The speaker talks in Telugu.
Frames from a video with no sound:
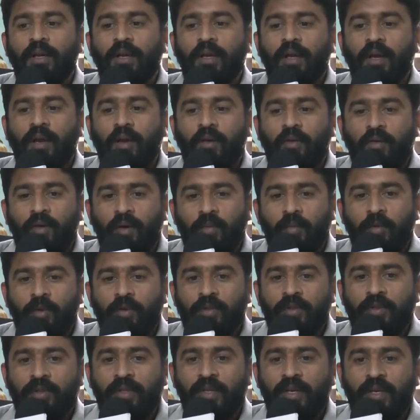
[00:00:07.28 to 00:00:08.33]
ఎలా
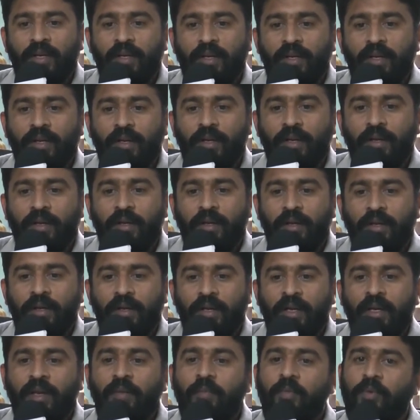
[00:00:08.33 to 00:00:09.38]
ఉండబోతుంది అంటే
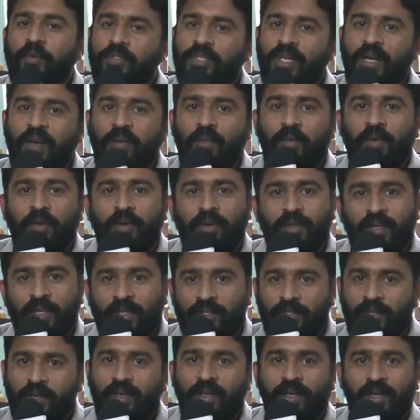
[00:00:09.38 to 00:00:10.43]
నేను ఎప్పుడు చాలా బాగుంటుంది
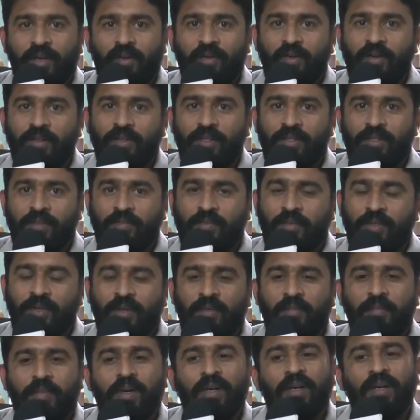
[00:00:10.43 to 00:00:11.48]
ఎక్స్ట్రాడినరీగా ఉంటుందని
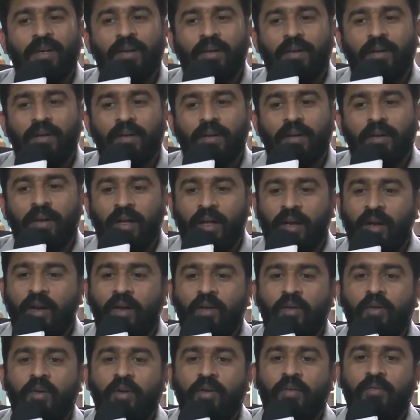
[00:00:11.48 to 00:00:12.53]
చెప్తున్నాను బట్ నేను
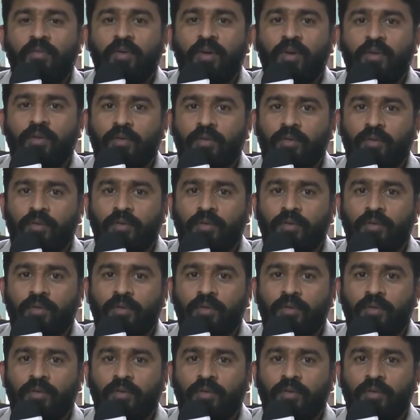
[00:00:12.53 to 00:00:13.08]
అనుకోవడం వరకు